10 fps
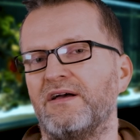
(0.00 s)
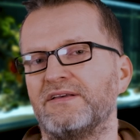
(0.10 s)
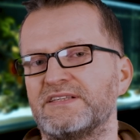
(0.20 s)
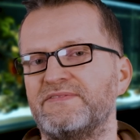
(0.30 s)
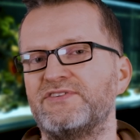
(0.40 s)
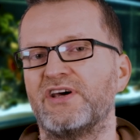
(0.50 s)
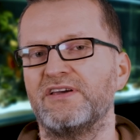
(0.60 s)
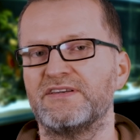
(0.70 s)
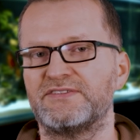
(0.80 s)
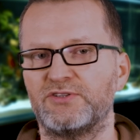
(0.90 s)
Zazwyczaj
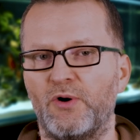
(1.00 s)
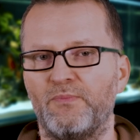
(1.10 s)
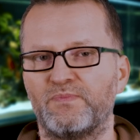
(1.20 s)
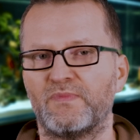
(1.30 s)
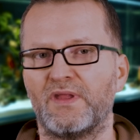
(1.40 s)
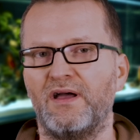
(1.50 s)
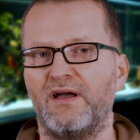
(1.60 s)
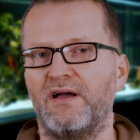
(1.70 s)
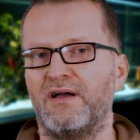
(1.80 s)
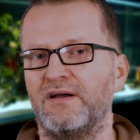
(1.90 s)
jest to
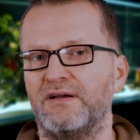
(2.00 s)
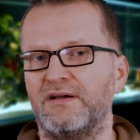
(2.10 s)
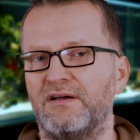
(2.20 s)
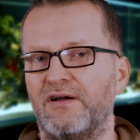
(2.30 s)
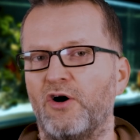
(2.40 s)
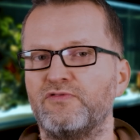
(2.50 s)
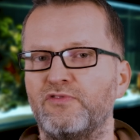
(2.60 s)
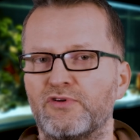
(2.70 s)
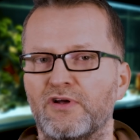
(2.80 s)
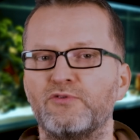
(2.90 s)
e,
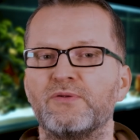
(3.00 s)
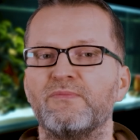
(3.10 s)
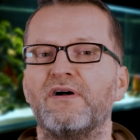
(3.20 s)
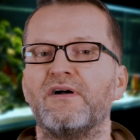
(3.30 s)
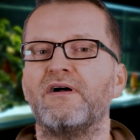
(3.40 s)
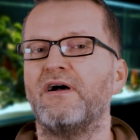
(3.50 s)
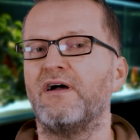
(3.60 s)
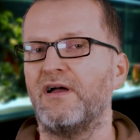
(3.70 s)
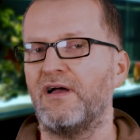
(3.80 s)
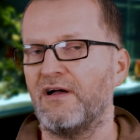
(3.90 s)
otwór, którym
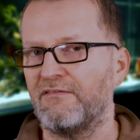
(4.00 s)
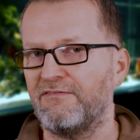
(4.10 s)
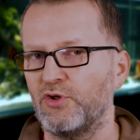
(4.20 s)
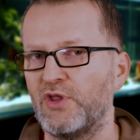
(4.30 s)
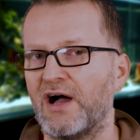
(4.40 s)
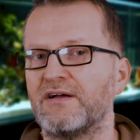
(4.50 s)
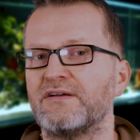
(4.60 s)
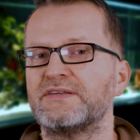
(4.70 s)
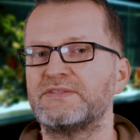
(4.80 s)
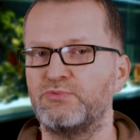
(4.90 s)
woda
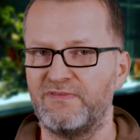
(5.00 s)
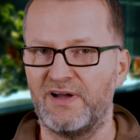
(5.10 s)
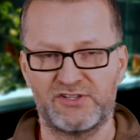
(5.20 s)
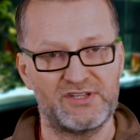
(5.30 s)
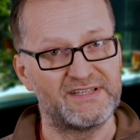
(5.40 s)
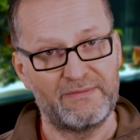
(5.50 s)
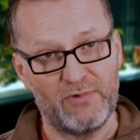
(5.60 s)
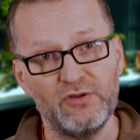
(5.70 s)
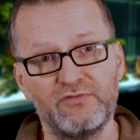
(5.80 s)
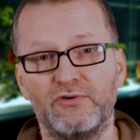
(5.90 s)
spływacz, nie sam
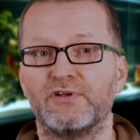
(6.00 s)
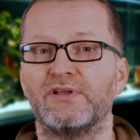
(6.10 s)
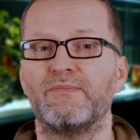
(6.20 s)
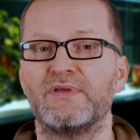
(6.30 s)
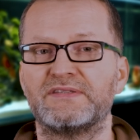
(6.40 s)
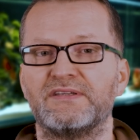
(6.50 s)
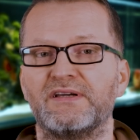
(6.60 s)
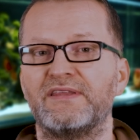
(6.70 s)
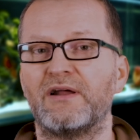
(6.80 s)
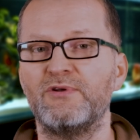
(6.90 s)
otwór, tam jest
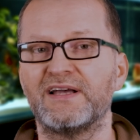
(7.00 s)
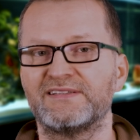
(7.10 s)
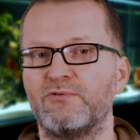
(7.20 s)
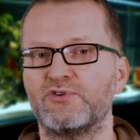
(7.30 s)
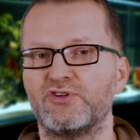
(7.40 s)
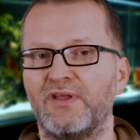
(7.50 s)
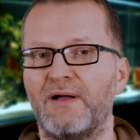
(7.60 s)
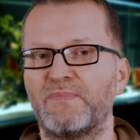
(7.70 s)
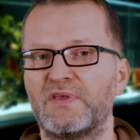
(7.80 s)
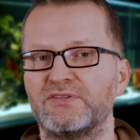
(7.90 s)
hydraulika założona,
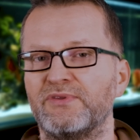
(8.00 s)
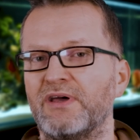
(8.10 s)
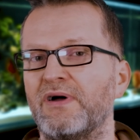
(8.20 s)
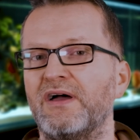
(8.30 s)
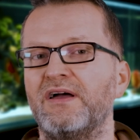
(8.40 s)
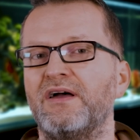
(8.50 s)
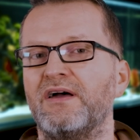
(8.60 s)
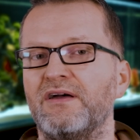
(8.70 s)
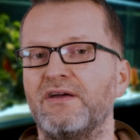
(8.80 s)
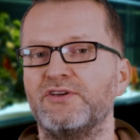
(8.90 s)
są tam
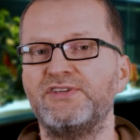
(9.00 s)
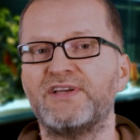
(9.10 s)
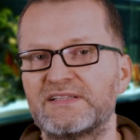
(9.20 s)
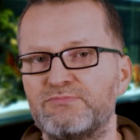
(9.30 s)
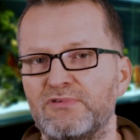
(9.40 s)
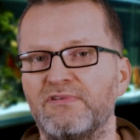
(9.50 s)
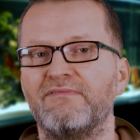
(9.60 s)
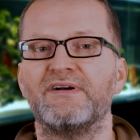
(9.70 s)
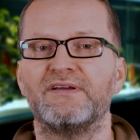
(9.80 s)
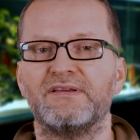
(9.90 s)
e, sitka
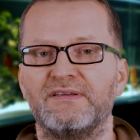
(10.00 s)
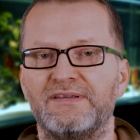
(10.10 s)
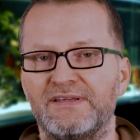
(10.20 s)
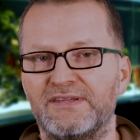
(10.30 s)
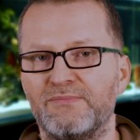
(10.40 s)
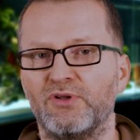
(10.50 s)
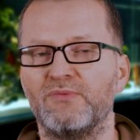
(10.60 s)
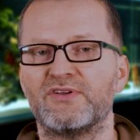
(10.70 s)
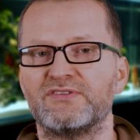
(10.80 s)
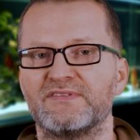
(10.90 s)
spływowe i tym
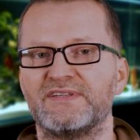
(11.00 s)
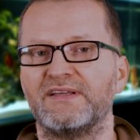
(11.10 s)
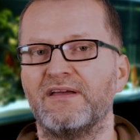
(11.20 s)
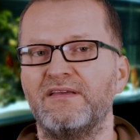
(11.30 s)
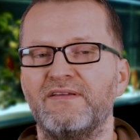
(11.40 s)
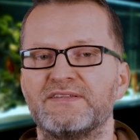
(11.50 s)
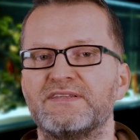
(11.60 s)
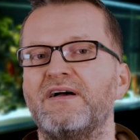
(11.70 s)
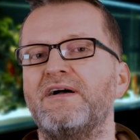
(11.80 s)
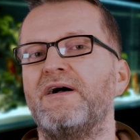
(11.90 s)
podobne rozwiązania. I
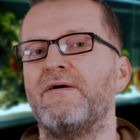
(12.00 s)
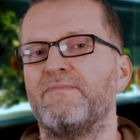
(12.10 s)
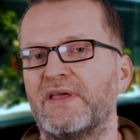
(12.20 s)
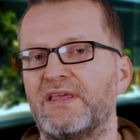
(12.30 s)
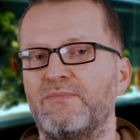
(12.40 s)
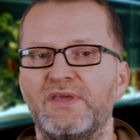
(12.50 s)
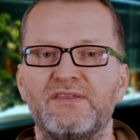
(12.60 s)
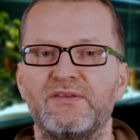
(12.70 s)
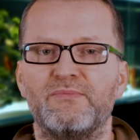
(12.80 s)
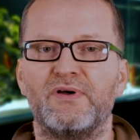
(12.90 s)
więc takim
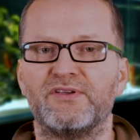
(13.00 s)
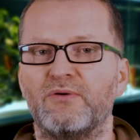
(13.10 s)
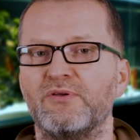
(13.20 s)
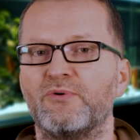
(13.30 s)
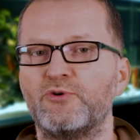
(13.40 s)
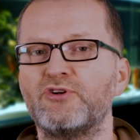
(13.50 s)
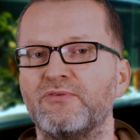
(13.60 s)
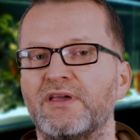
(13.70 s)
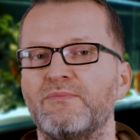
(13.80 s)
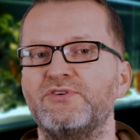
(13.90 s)
jednym, taką jedną rurką,
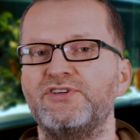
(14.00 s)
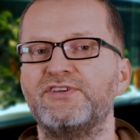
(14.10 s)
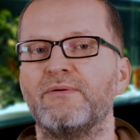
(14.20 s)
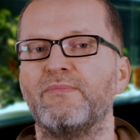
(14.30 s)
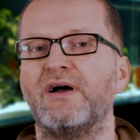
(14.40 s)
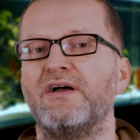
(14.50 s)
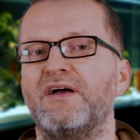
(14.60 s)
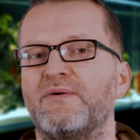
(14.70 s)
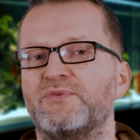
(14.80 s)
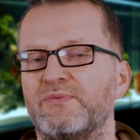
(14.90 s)
takim sitkiem,
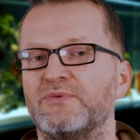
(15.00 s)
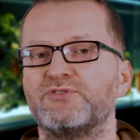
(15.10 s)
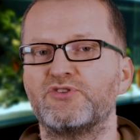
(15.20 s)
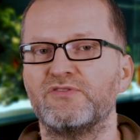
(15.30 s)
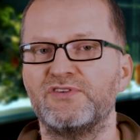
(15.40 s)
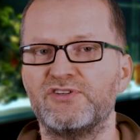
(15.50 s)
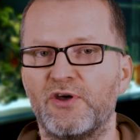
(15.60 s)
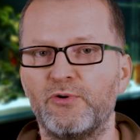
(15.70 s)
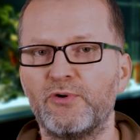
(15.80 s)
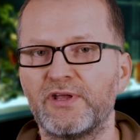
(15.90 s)
przy pomocy oczywiście
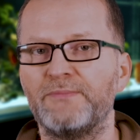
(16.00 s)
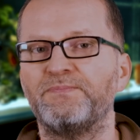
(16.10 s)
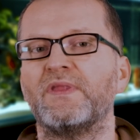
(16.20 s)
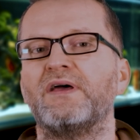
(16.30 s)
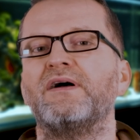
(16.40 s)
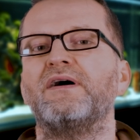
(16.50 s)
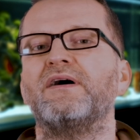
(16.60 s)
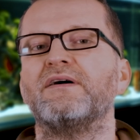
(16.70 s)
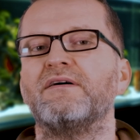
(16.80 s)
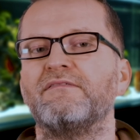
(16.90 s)
rury,
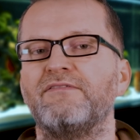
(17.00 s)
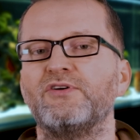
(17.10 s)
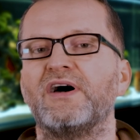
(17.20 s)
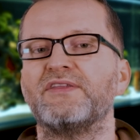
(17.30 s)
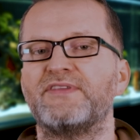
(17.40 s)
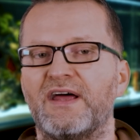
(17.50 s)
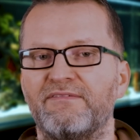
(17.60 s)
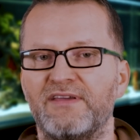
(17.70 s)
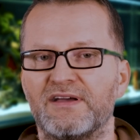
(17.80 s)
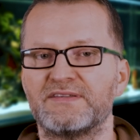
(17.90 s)
woda
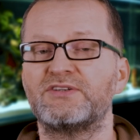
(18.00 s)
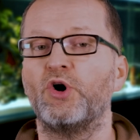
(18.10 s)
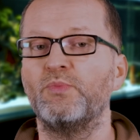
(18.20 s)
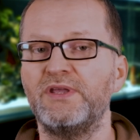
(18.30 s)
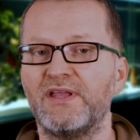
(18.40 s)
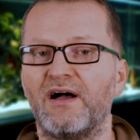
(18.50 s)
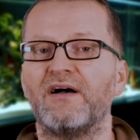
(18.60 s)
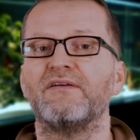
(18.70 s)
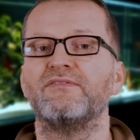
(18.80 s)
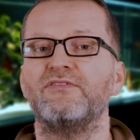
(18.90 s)
trafia z komina
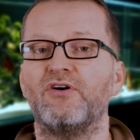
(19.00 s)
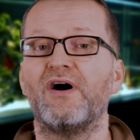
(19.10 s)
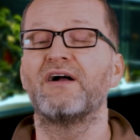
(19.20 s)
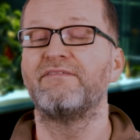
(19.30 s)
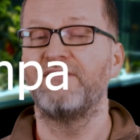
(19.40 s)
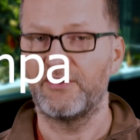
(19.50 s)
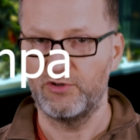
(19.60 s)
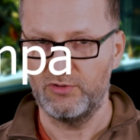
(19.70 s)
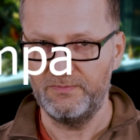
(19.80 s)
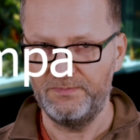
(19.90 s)
do
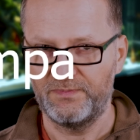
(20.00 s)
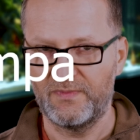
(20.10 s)
akwarium.